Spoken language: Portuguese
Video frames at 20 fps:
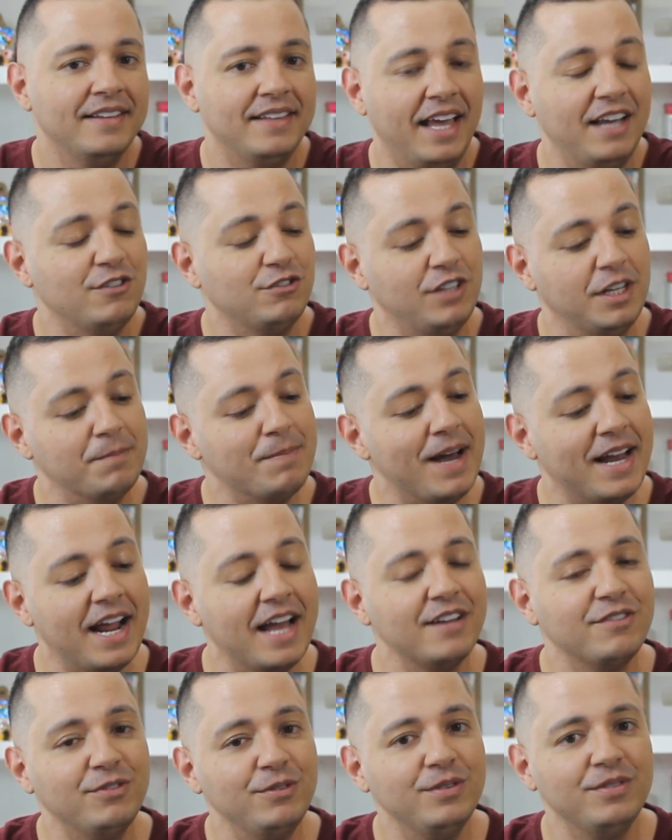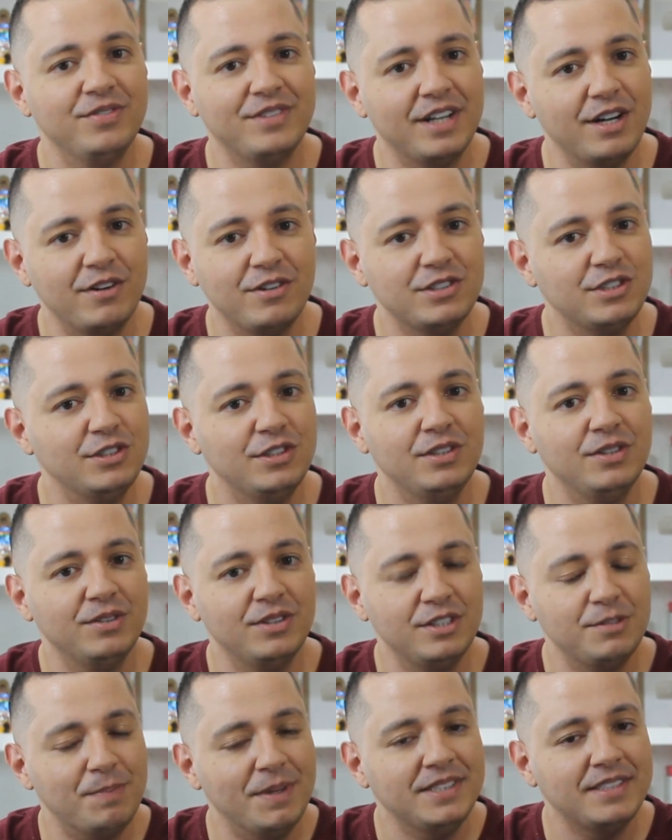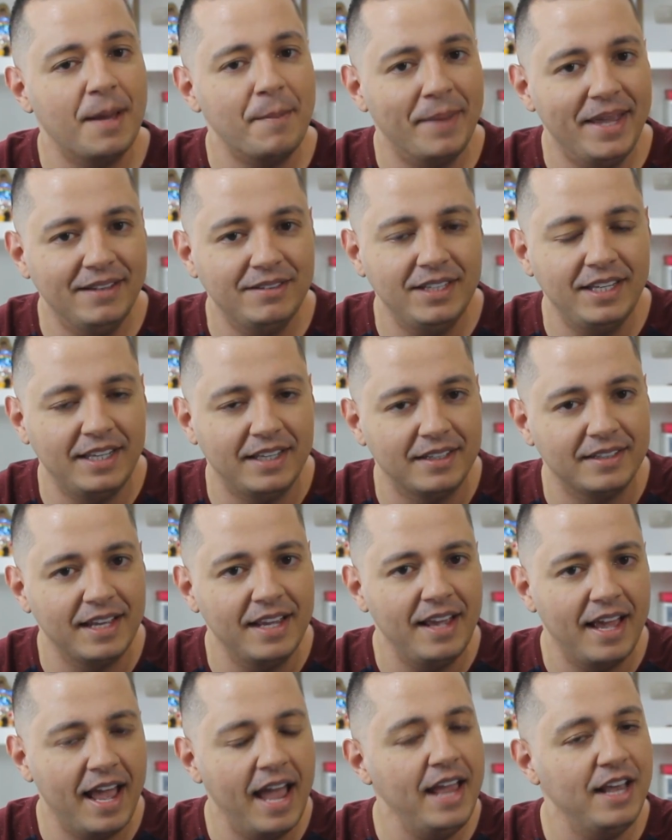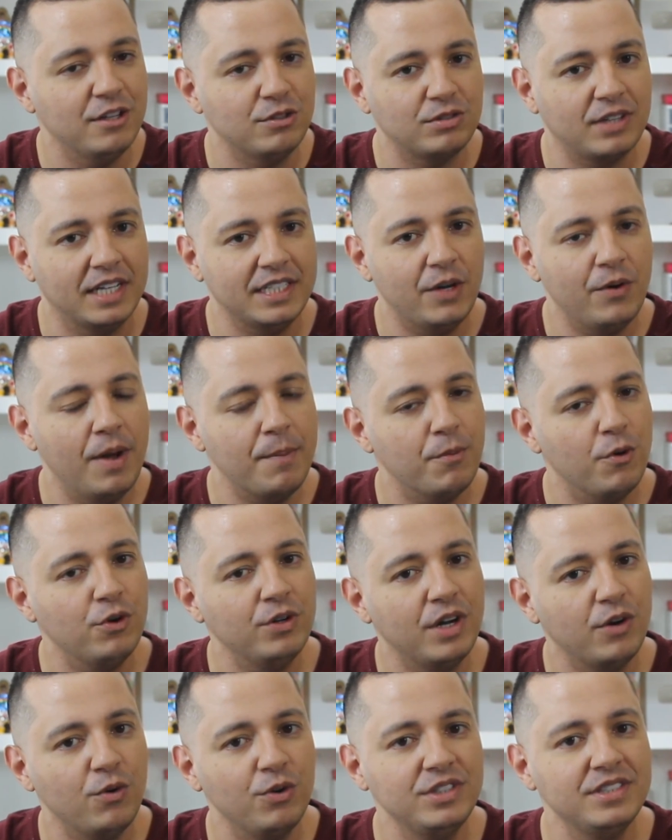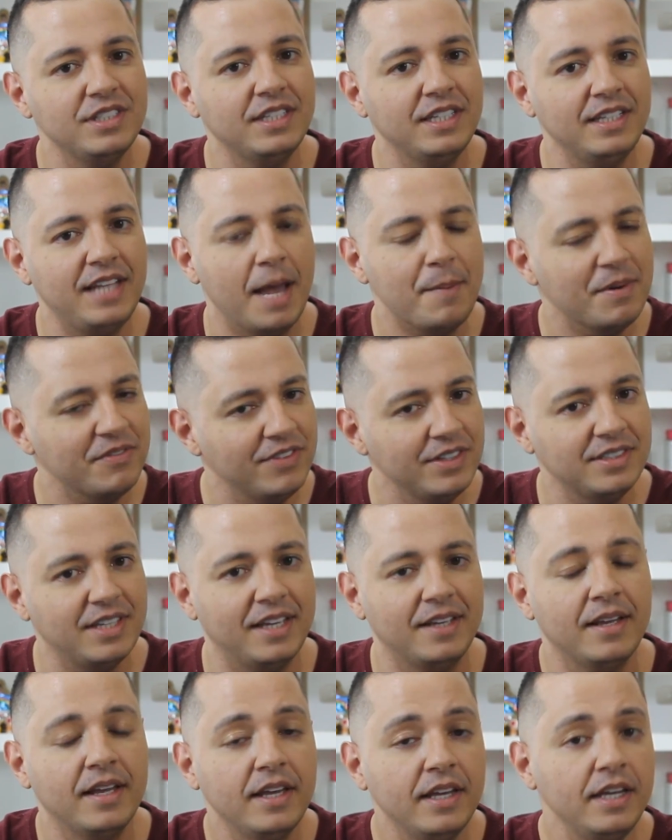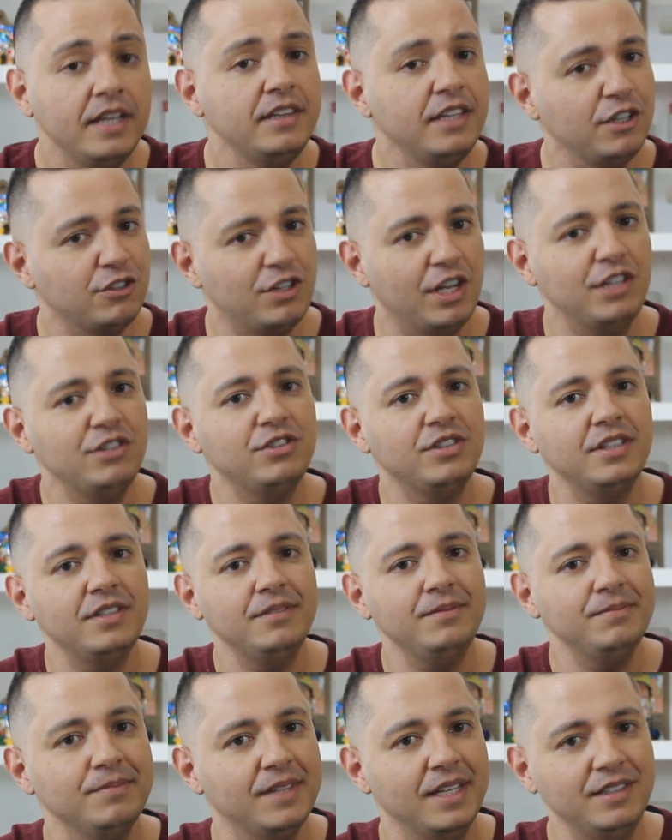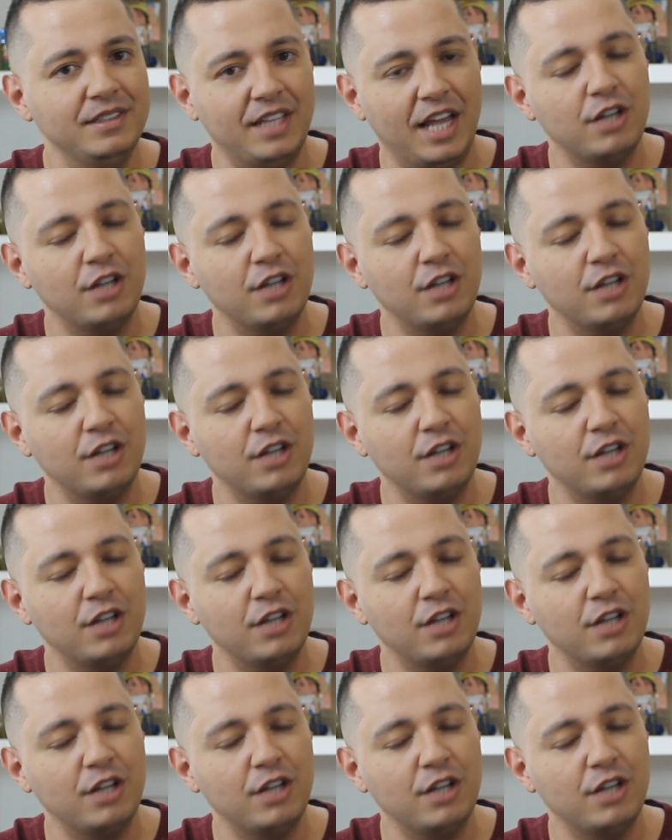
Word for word: Né? A gente tem que parar e ficar com esse, com esse pensamento aí, né? É isso, cada um é bom na coisa que é para fazer. E tem gente que, né?